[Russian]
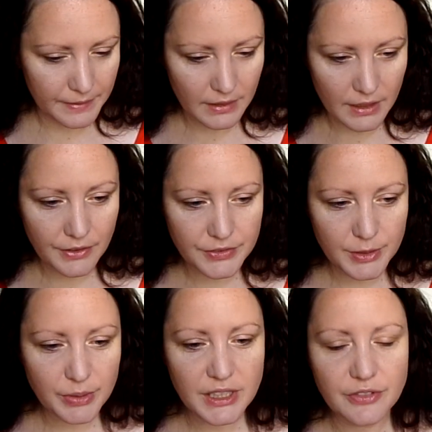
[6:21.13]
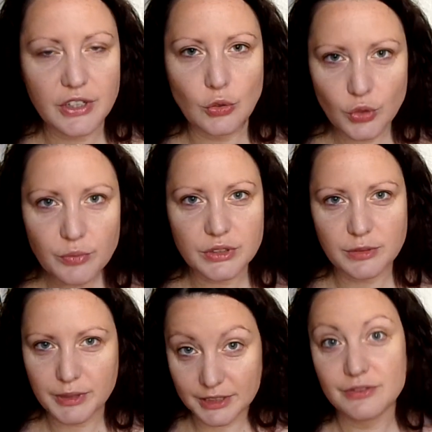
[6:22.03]
И в Сибирь не в какую-нибудь
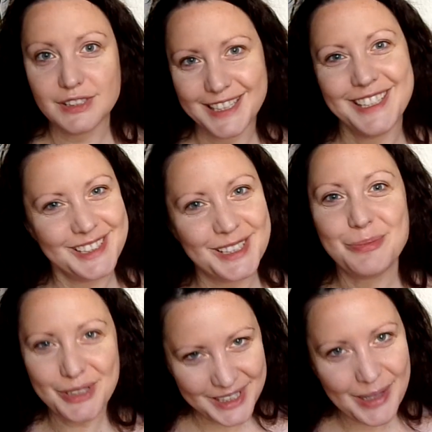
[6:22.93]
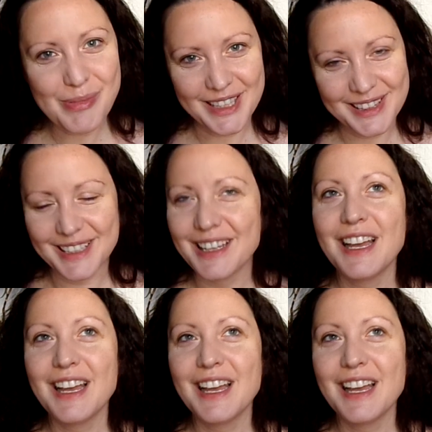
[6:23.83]
Сибирь, вы знаете, Сибирь громадная,